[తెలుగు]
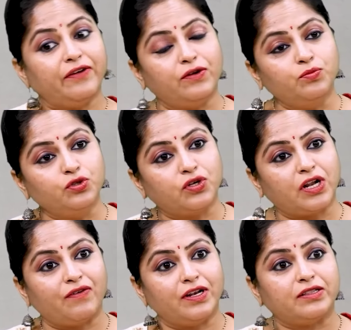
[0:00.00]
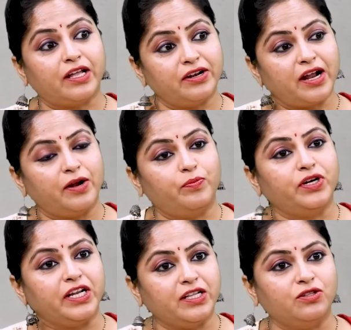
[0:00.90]
ఎవరు ముందుకు రావాలి తను
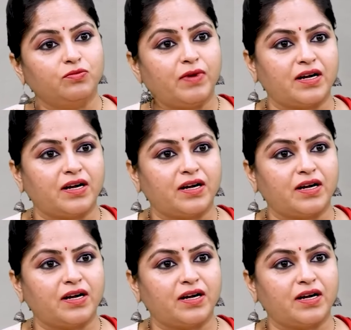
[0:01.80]
రానప్పుడు నేను ఎందుకు